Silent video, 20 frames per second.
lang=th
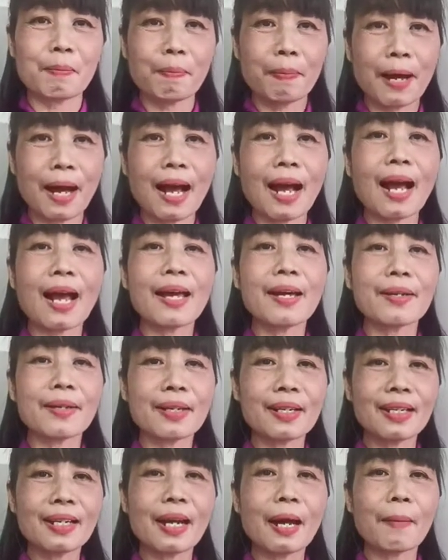พาย
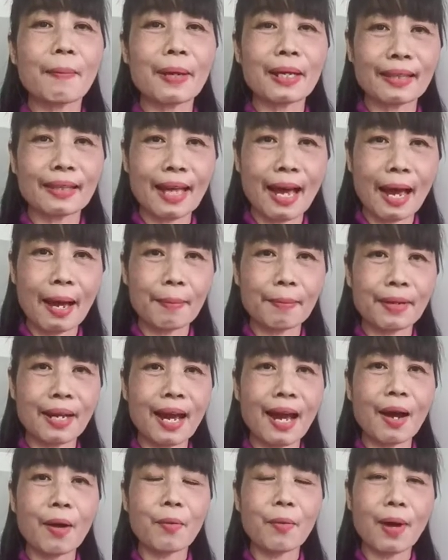เรือไปตาม
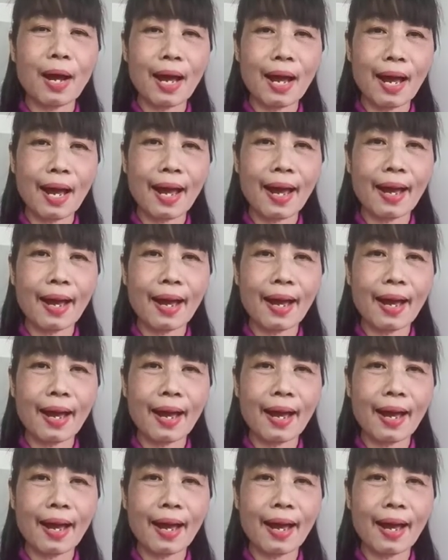นาวา